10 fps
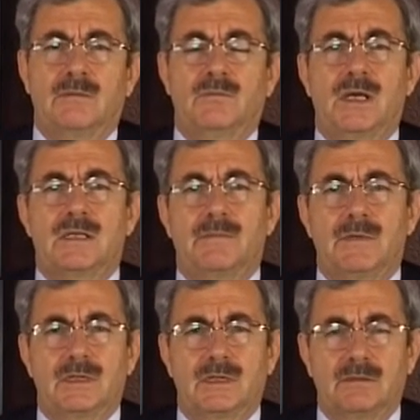Bazen
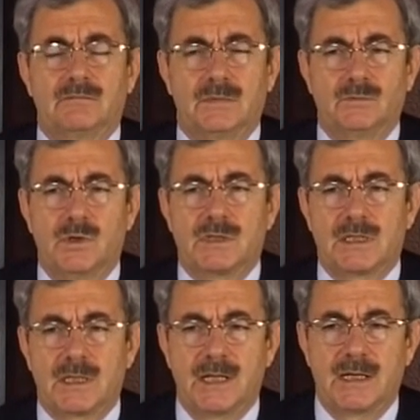bir takım
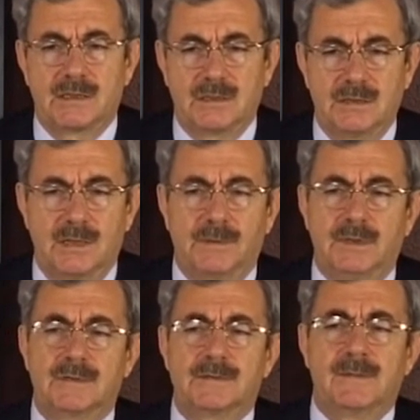müesseseler
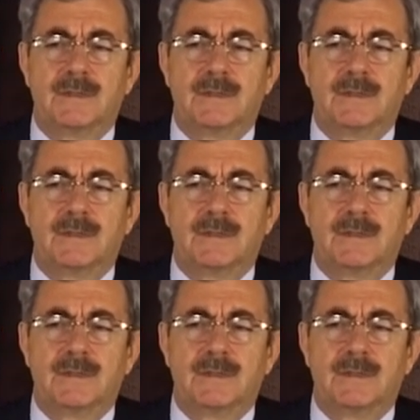yapılır.